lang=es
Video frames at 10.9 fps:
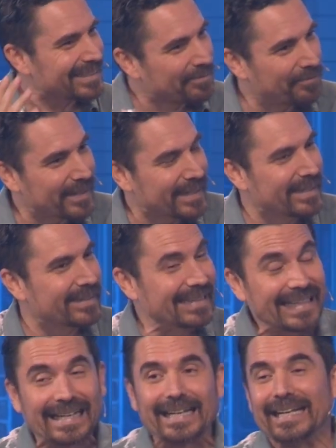esa fe
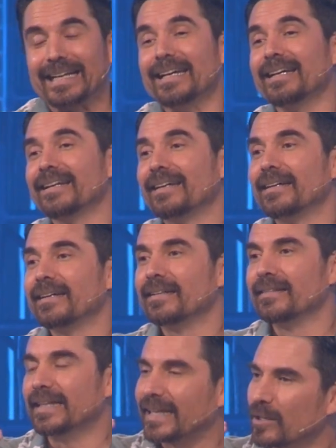de creer
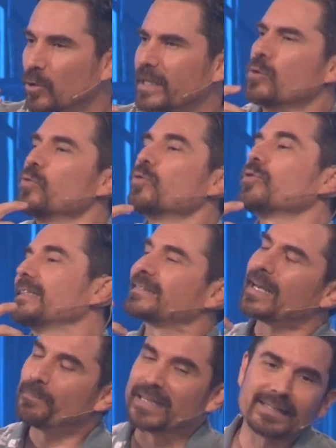de que lo que uno le
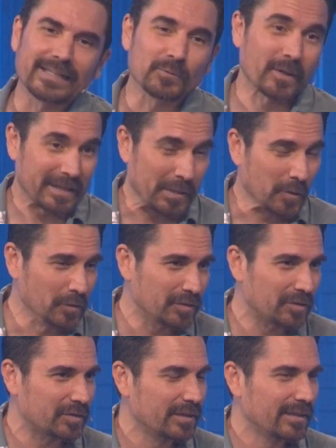está pidiendo a
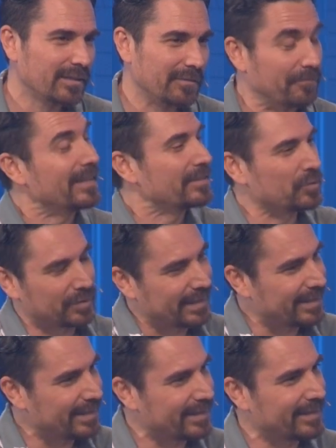Dios va a
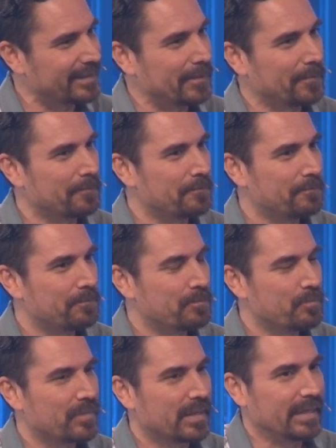suceder.
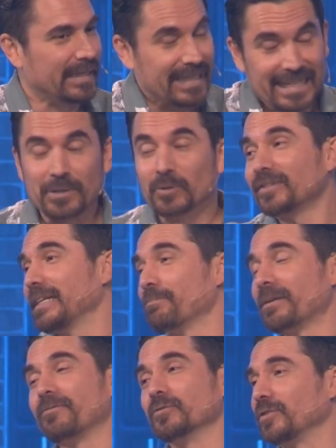Y no
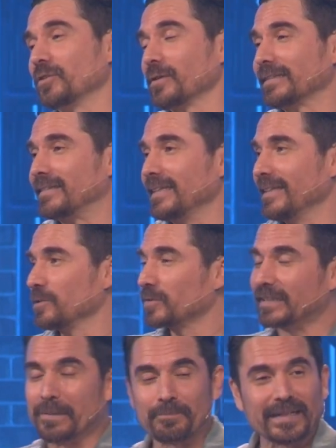siempre funciona así, no
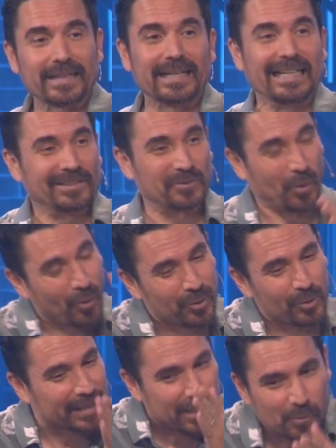siempre
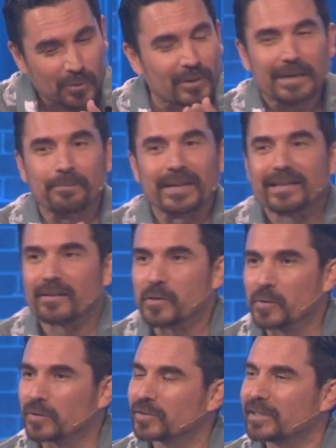todo lo que uno le pide a
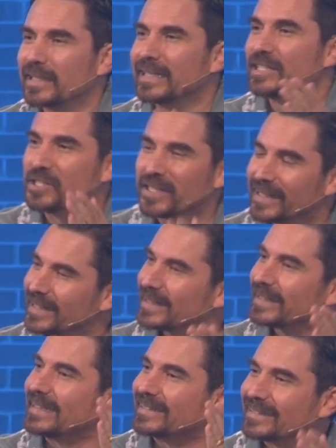Dios
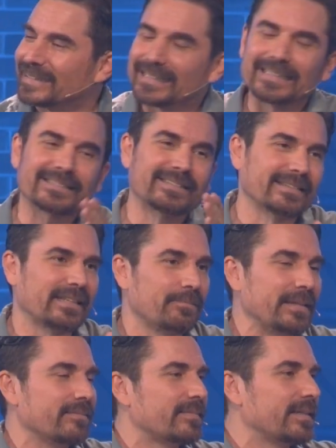llega a ser
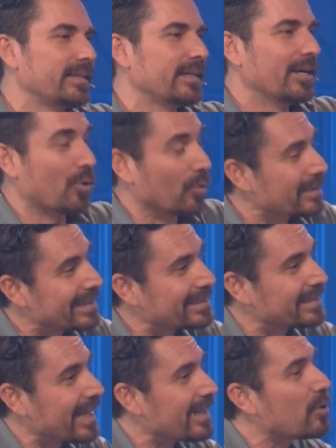exactamente
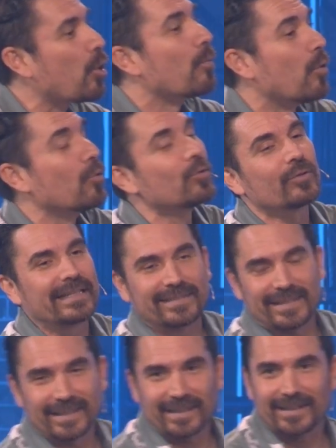contestada como uno
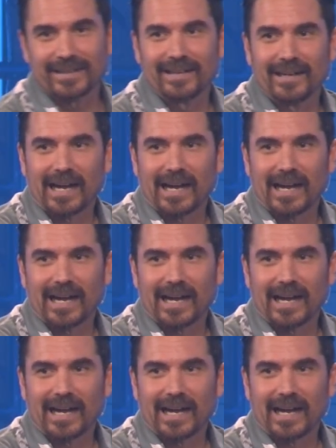quisiera.